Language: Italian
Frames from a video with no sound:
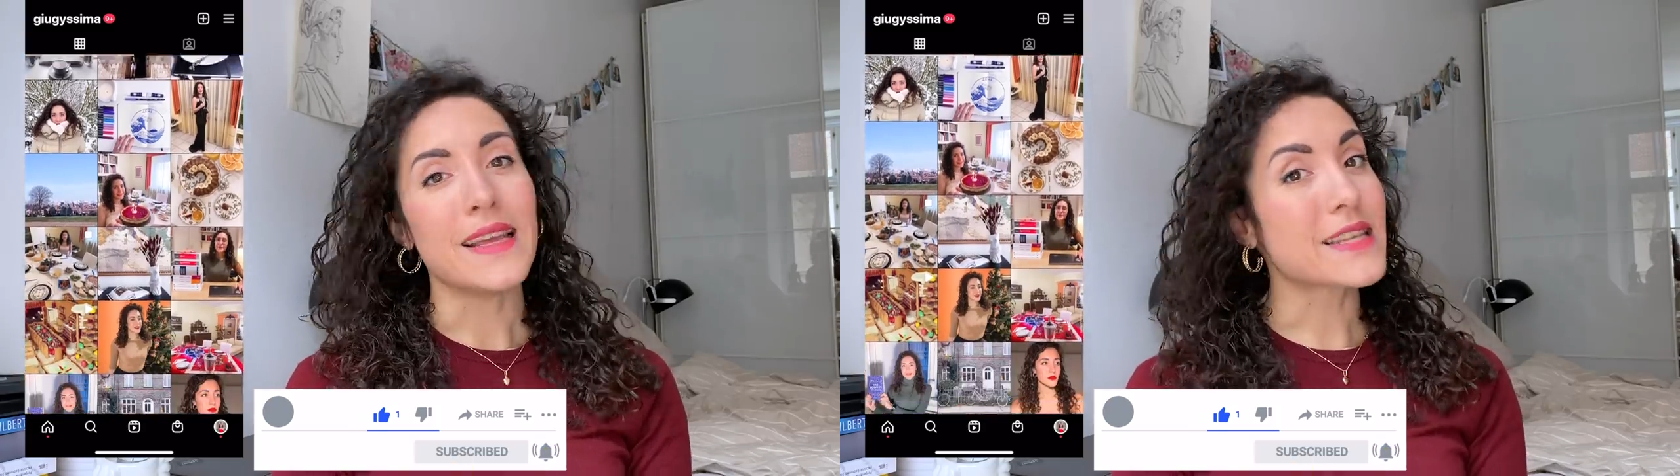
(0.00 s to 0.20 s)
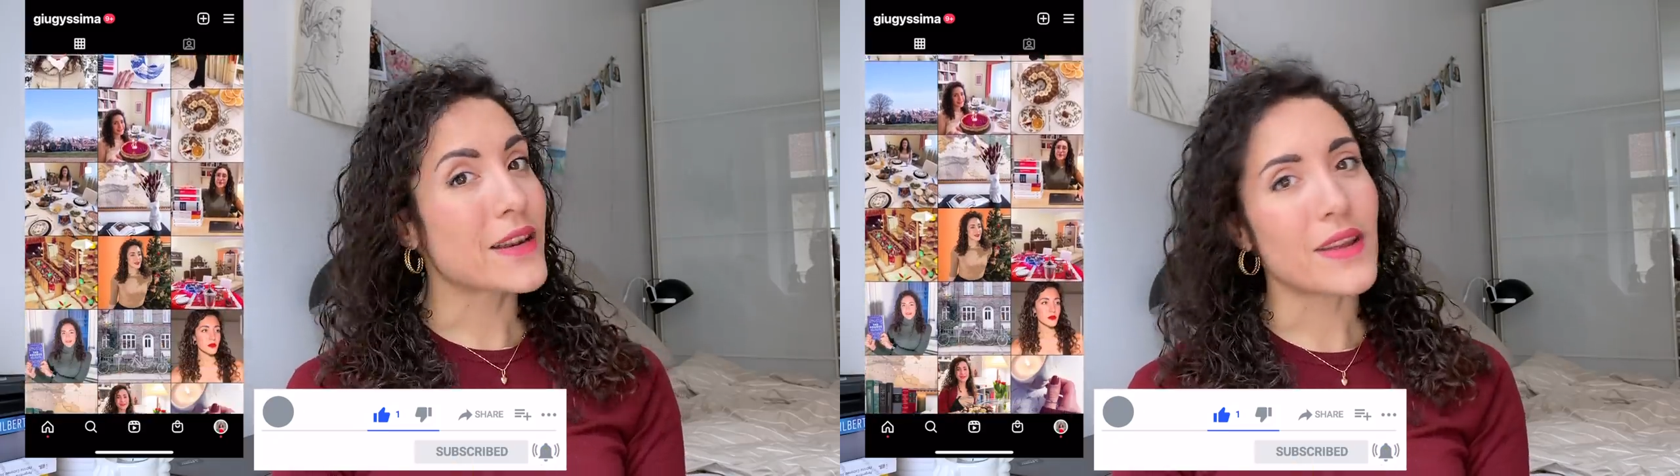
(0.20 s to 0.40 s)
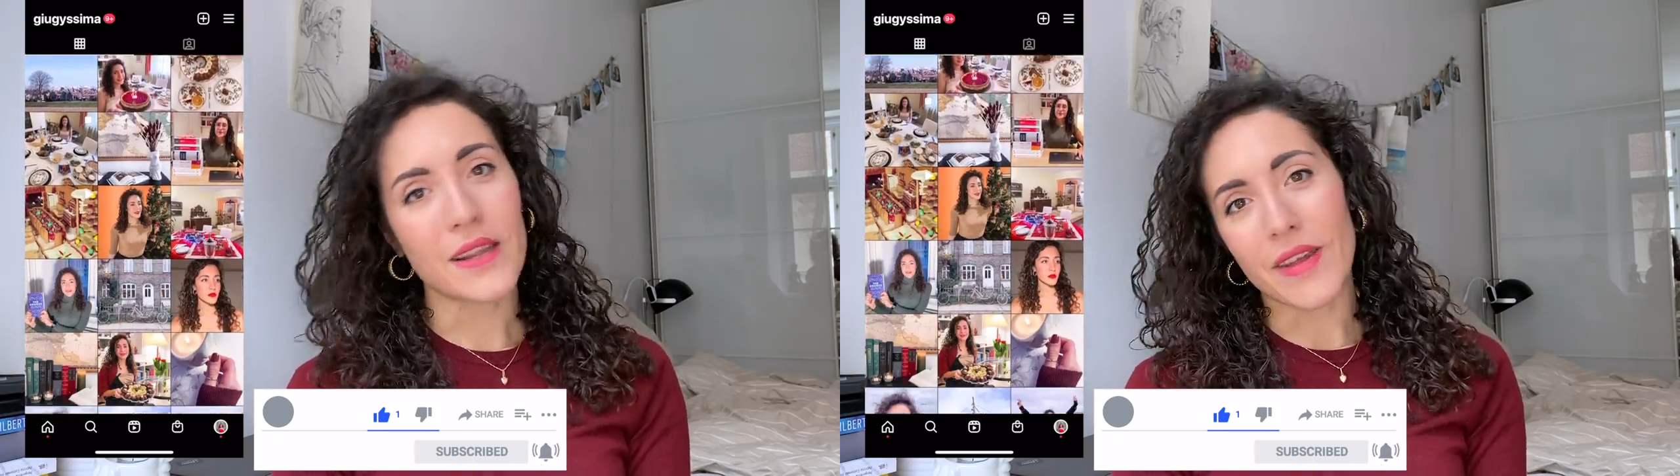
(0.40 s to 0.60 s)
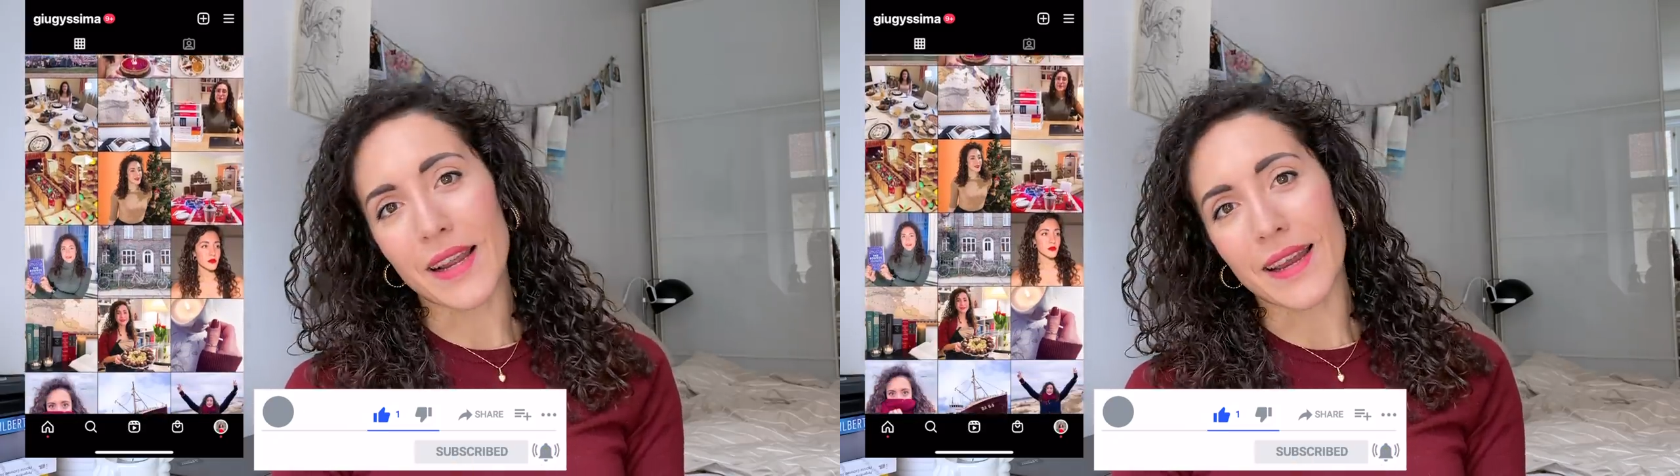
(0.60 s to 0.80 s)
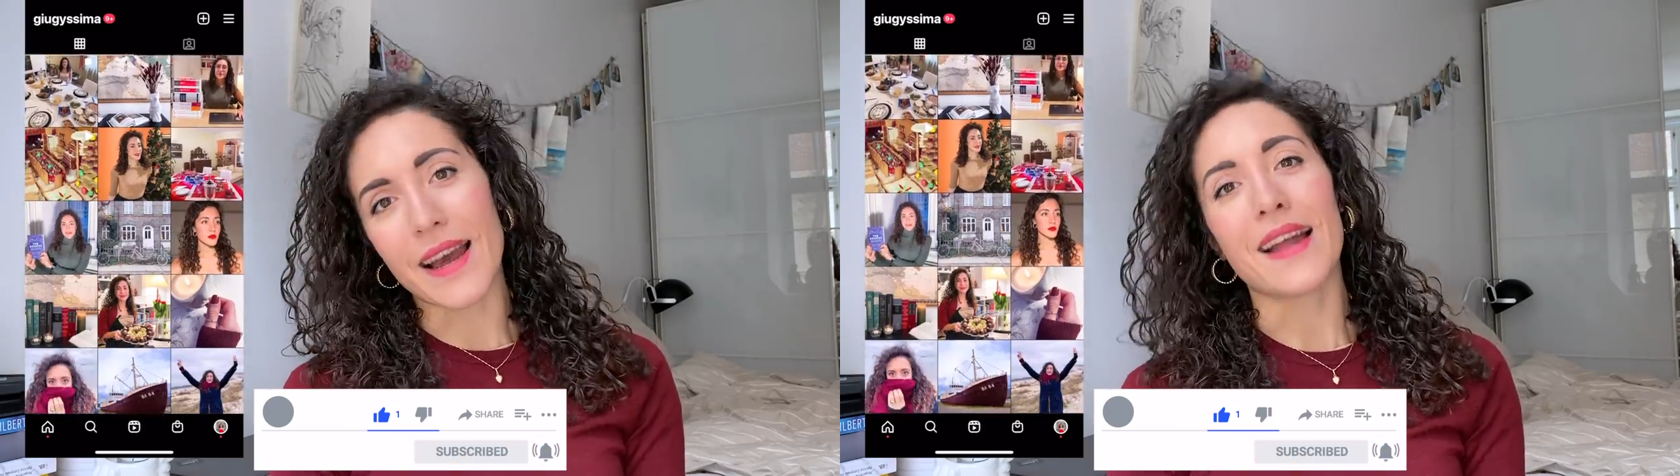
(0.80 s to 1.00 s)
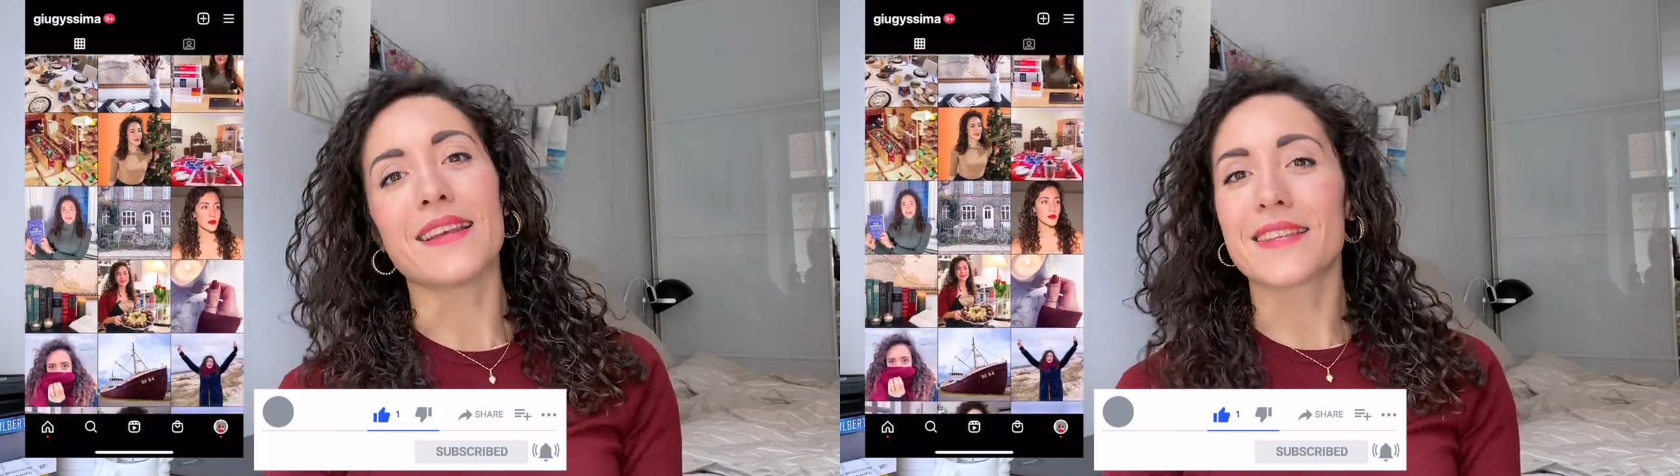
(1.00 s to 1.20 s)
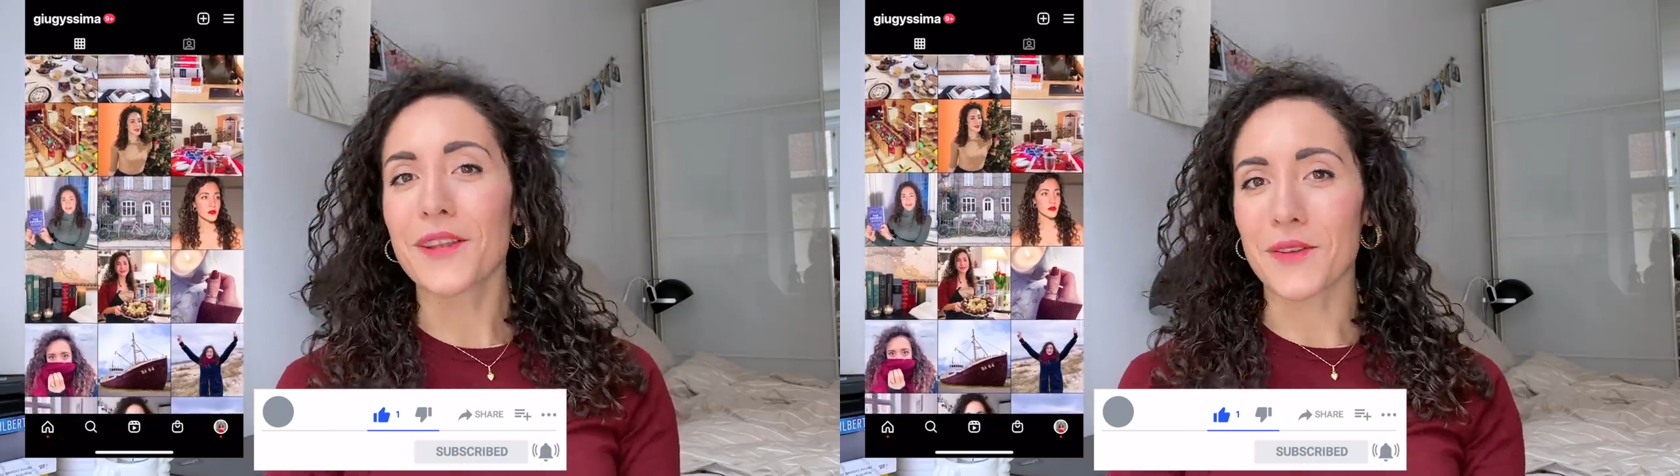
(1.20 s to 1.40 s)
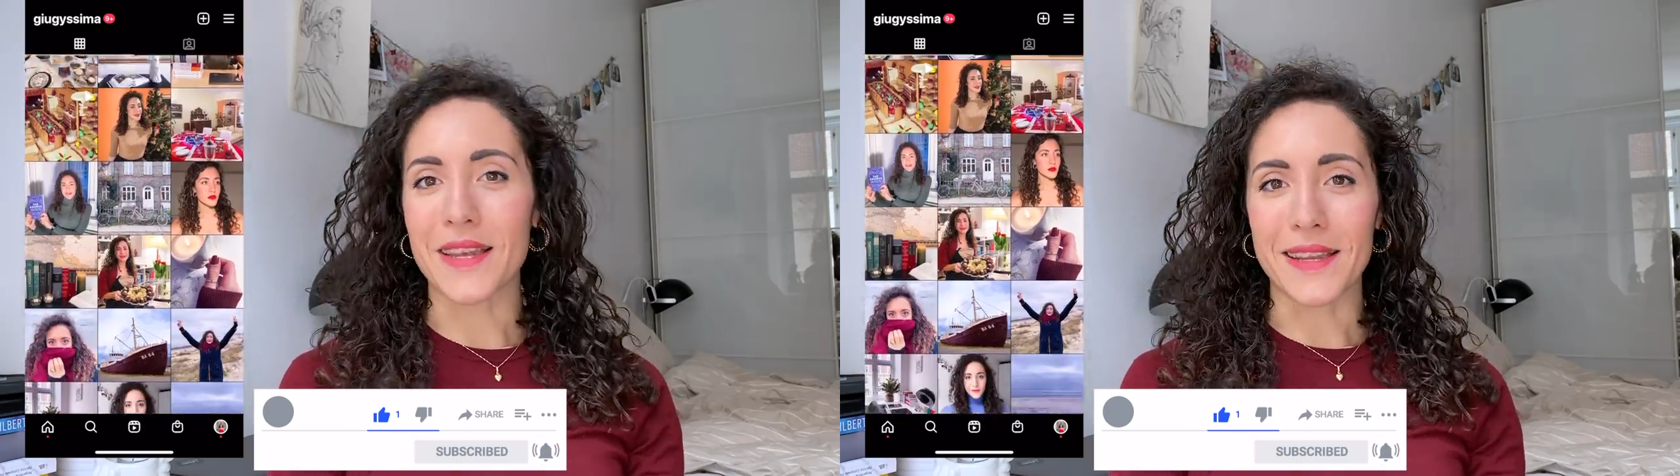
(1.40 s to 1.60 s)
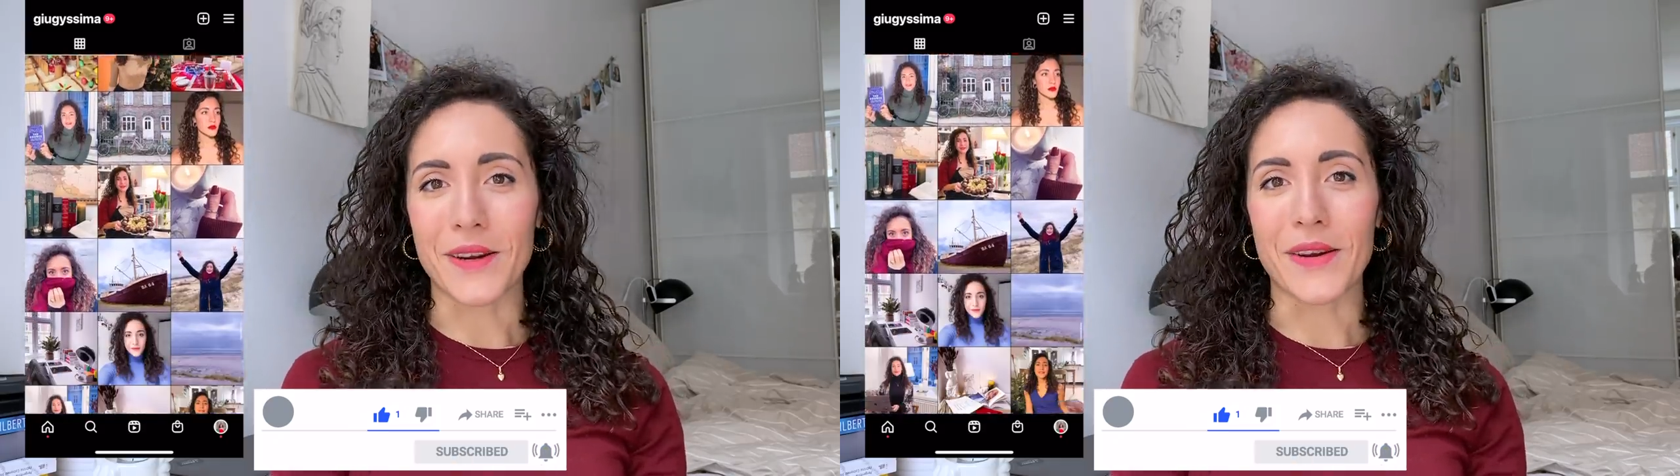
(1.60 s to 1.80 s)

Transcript: Iscrivetevi al canale se non siete